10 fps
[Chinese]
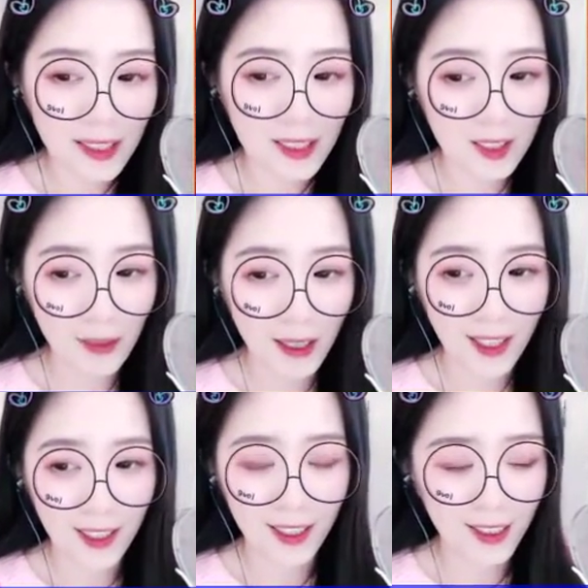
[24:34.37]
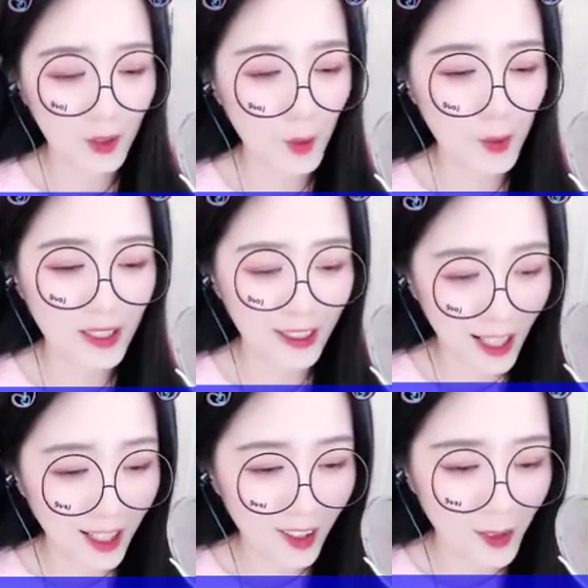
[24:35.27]
苍白的面色
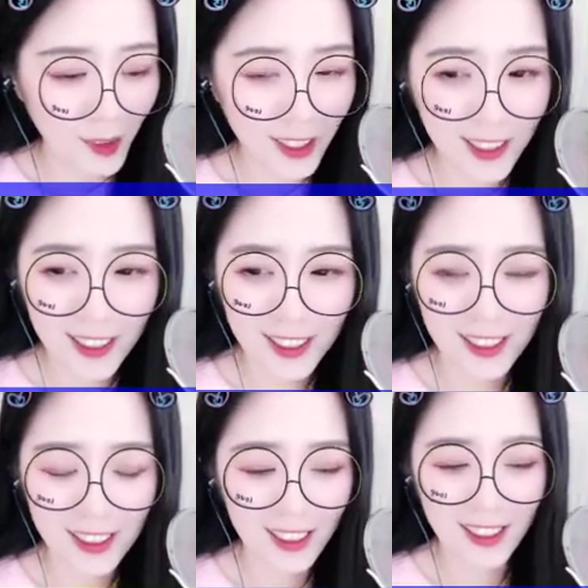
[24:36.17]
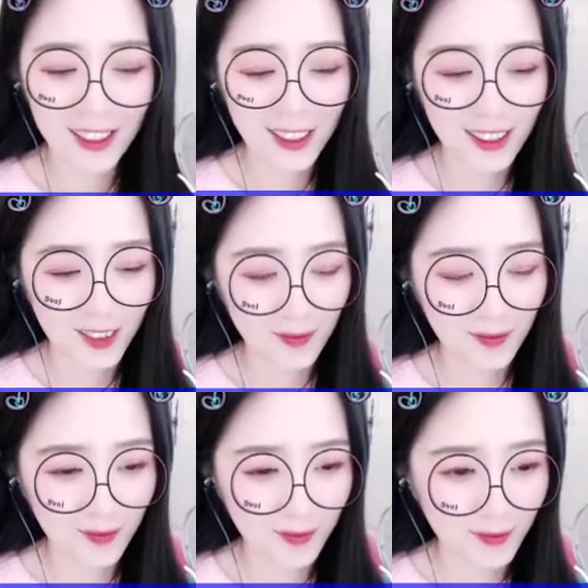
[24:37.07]
也似乎恢复了平常。
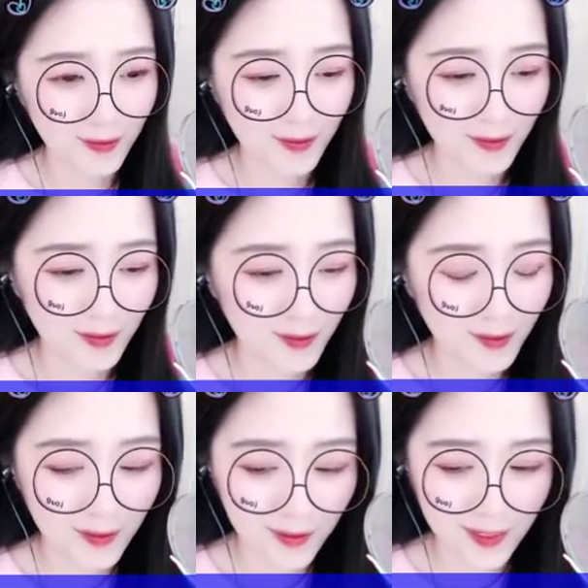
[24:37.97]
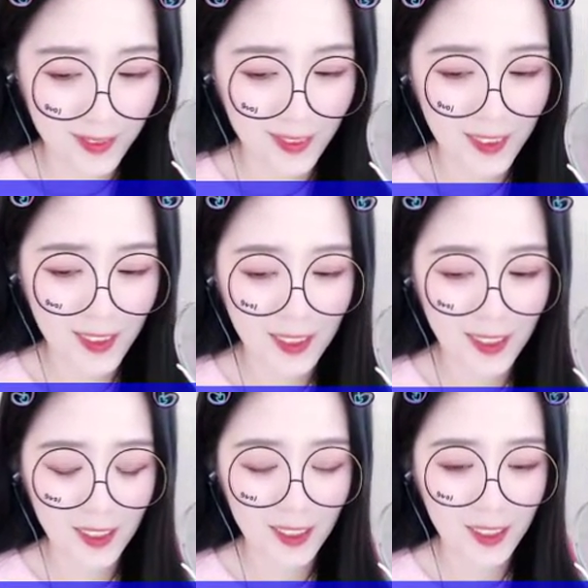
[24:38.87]
他看一眼小
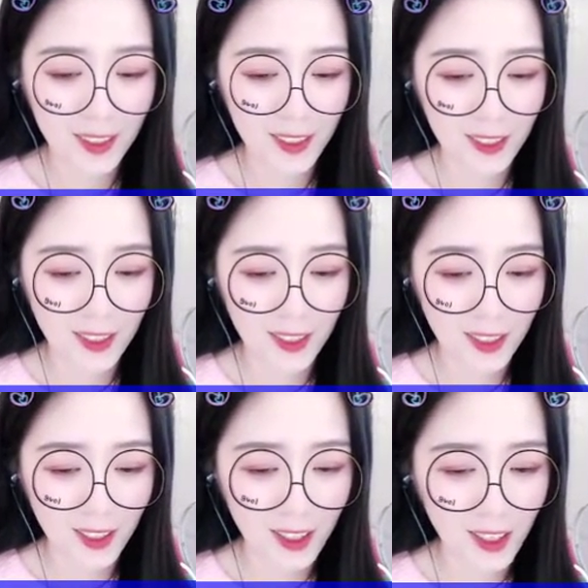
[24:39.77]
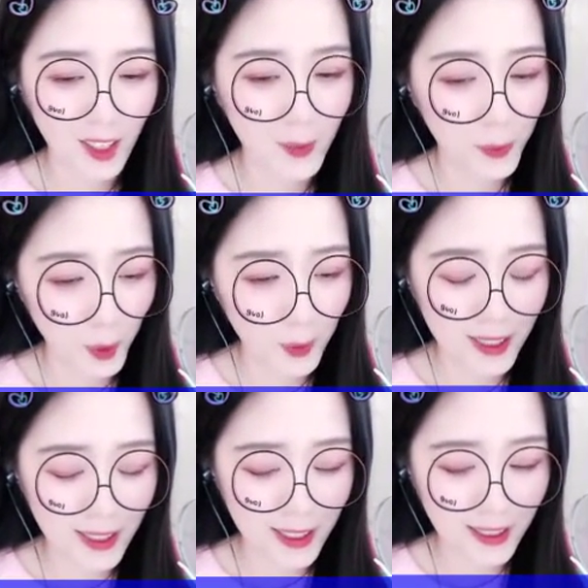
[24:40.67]
善：“小
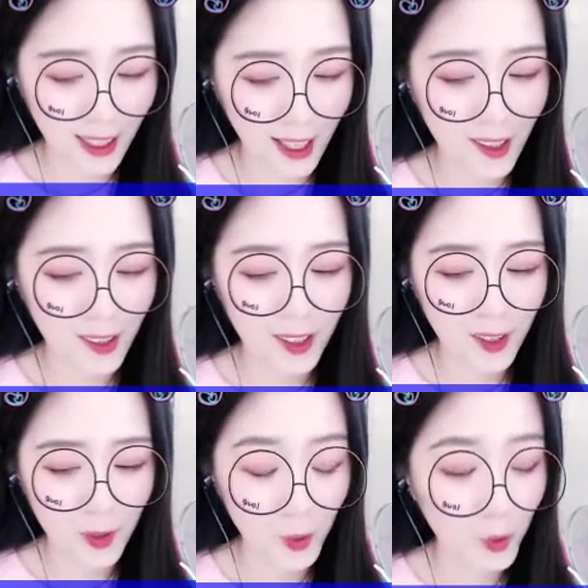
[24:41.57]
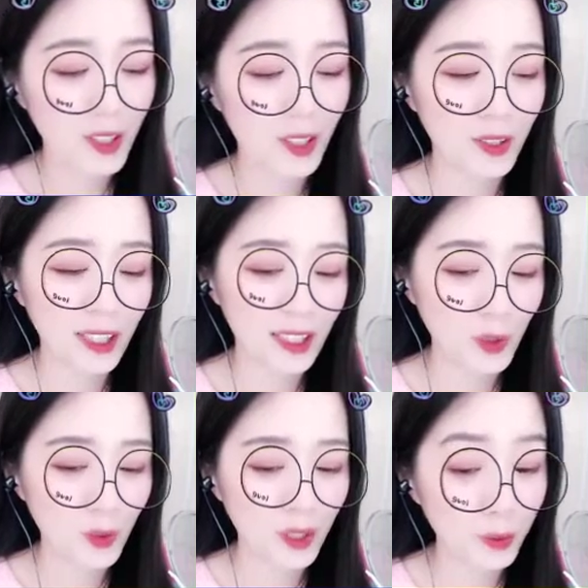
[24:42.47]
善，扶父亲回去
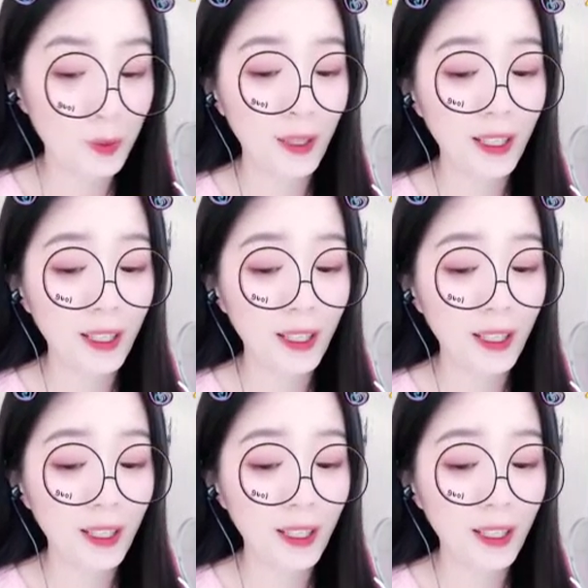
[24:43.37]
歇息，